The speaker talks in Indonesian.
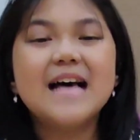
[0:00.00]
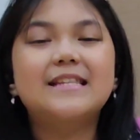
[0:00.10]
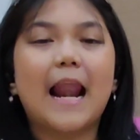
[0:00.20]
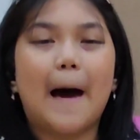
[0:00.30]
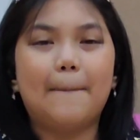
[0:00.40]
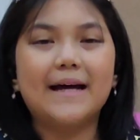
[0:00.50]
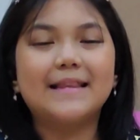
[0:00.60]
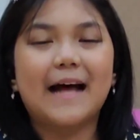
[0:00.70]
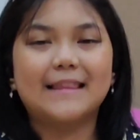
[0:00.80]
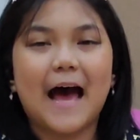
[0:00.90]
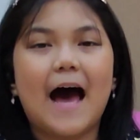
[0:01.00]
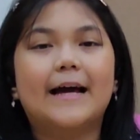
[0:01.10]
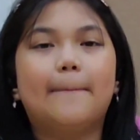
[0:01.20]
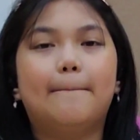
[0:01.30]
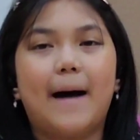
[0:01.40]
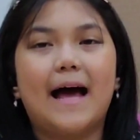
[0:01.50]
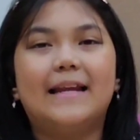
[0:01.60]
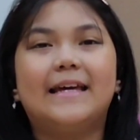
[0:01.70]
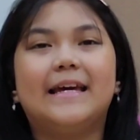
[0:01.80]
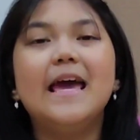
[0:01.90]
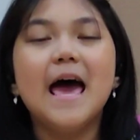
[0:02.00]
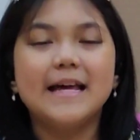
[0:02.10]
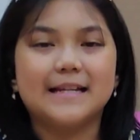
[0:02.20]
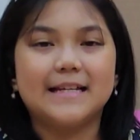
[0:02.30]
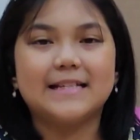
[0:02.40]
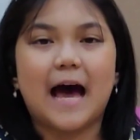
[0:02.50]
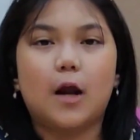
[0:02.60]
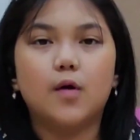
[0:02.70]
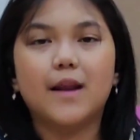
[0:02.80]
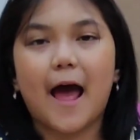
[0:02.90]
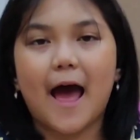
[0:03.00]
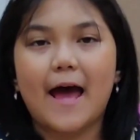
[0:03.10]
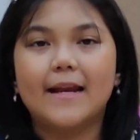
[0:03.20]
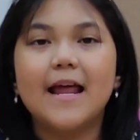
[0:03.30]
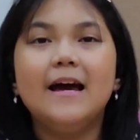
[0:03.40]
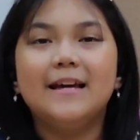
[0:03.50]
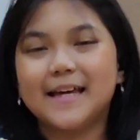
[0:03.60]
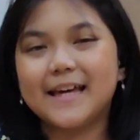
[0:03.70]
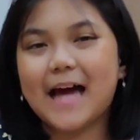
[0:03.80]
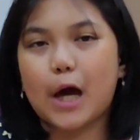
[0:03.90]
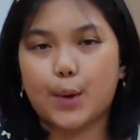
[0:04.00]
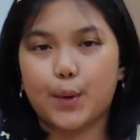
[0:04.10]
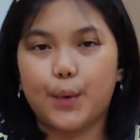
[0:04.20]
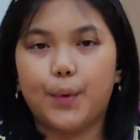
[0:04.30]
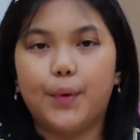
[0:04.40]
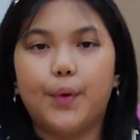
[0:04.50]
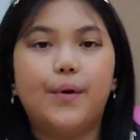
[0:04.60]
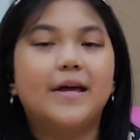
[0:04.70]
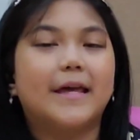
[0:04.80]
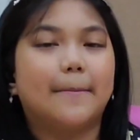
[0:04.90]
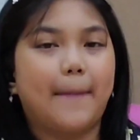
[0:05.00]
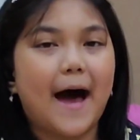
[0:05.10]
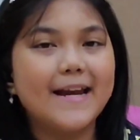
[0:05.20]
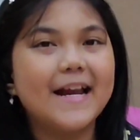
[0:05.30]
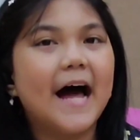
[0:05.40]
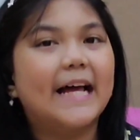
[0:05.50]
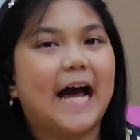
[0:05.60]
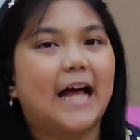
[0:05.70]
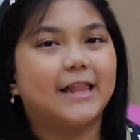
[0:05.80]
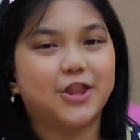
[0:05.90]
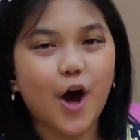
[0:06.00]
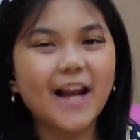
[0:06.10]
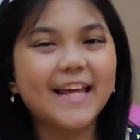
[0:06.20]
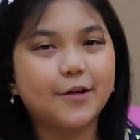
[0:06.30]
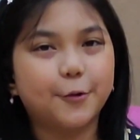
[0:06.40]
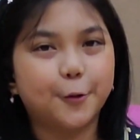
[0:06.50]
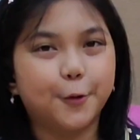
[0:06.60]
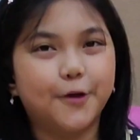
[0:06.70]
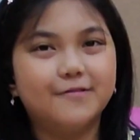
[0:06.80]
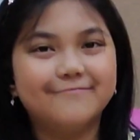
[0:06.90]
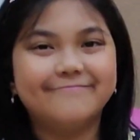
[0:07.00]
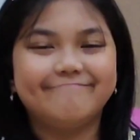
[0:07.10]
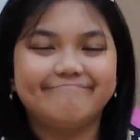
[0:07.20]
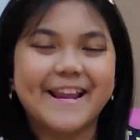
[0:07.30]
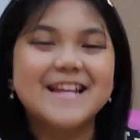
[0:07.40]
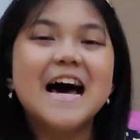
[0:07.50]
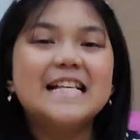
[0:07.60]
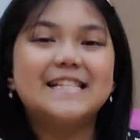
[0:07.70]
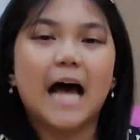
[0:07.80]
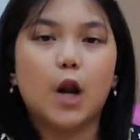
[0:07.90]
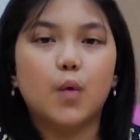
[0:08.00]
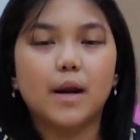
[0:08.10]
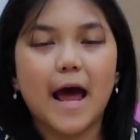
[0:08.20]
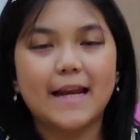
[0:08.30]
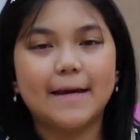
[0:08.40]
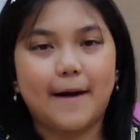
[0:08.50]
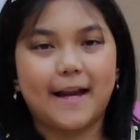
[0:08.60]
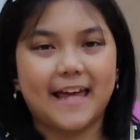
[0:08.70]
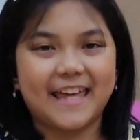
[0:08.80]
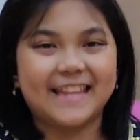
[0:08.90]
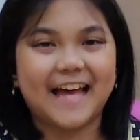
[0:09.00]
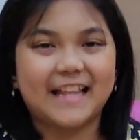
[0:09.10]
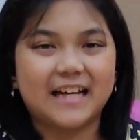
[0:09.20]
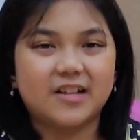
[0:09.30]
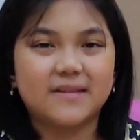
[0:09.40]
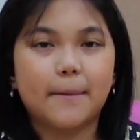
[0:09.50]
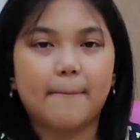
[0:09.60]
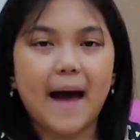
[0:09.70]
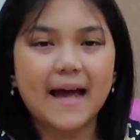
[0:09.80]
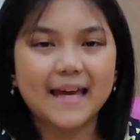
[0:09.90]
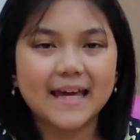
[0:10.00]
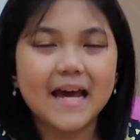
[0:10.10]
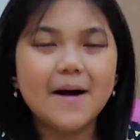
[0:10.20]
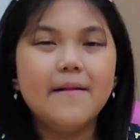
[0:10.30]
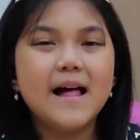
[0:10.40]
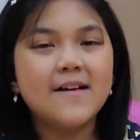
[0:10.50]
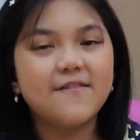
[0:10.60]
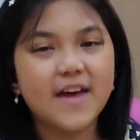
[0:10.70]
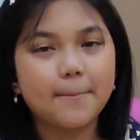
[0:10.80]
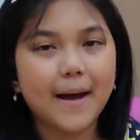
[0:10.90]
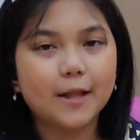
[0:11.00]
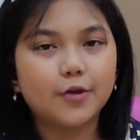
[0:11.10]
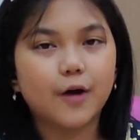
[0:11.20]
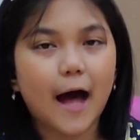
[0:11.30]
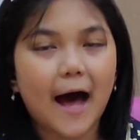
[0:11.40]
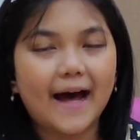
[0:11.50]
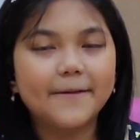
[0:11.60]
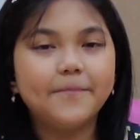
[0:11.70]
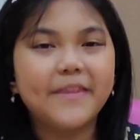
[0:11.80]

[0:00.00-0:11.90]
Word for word: Selamat datang kembali di saluran Ikaku, Iman Katoliku. Saluran di mana kita terus berbagi firman Tuhan